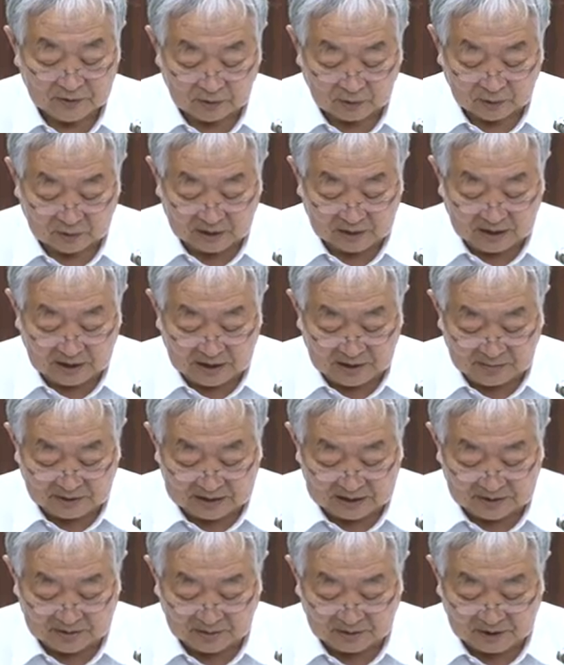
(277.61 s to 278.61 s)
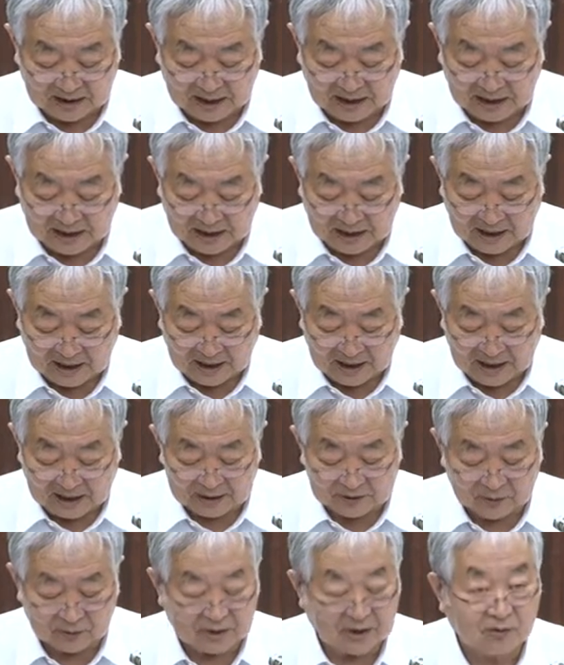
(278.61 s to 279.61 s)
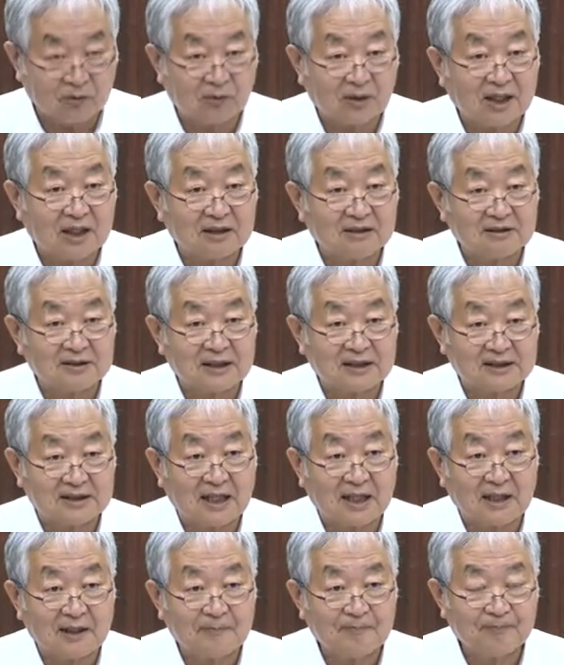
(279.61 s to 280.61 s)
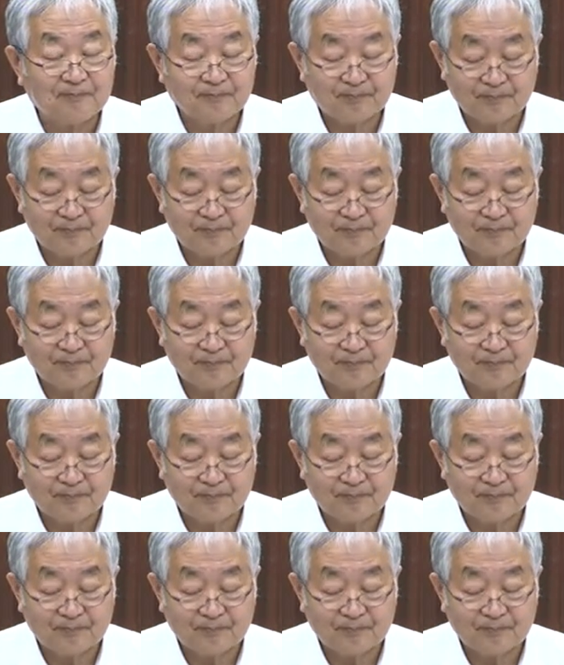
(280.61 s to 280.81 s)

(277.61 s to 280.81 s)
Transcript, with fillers: 載っていますので後でご覧ください